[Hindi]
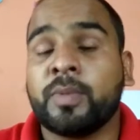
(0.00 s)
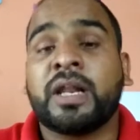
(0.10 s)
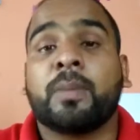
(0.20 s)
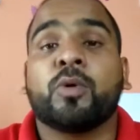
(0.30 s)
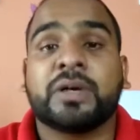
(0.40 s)
वो
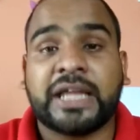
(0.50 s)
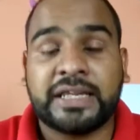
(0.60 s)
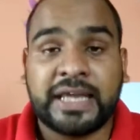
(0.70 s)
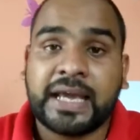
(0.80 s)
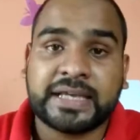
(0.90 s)
मैंने आपको बताई
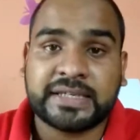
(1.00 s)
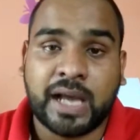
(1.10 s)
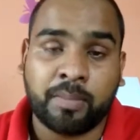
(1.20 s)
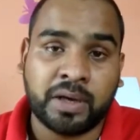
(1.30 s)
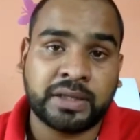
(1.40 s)
दिया है कैसे
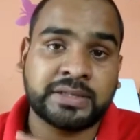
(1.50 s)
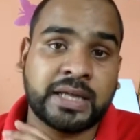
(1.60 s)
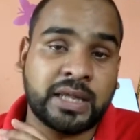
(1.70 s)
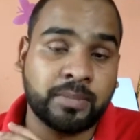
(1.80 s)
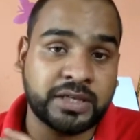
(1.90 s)
काम करते हैं
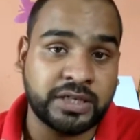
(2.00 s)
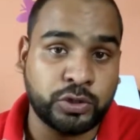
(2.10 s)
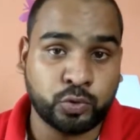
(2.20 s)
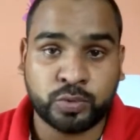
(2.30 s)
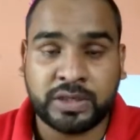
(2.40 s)
साथ ही हम कैसे
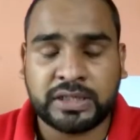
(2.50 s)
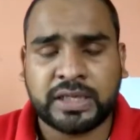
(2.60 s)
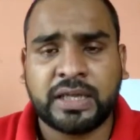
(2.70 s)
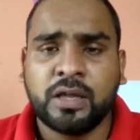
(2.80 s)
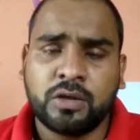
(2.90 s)
यूज़ में
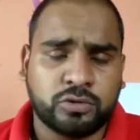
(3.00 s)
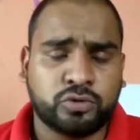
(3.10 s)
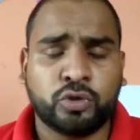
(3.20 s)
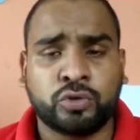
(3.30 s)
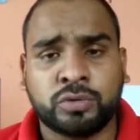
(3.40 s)
लेते हैं जो